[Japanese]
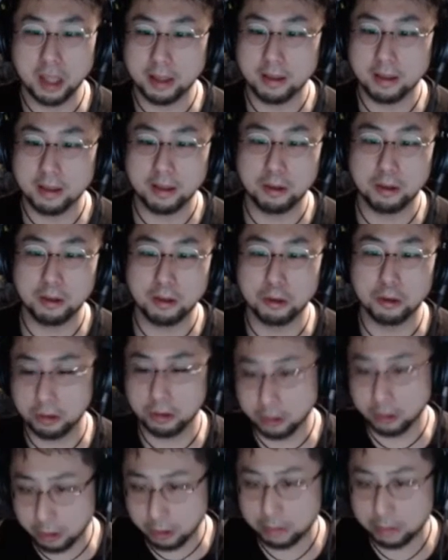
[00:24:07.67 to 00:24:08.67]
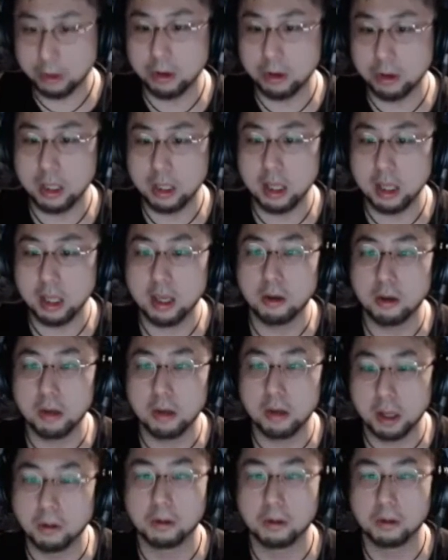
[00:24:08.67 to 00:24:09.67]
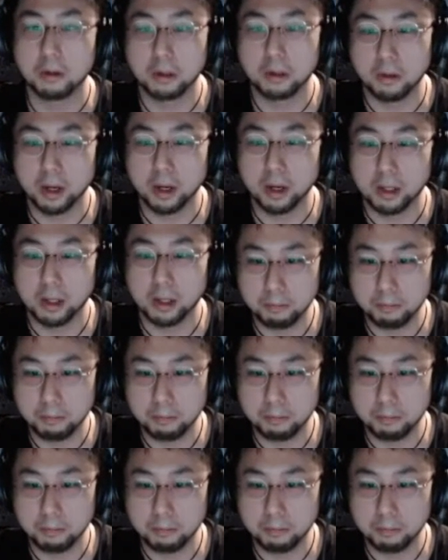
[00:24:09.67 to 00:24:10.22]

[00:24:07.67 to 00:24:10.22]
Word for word: 東京の病院に行け行こうって言われたの。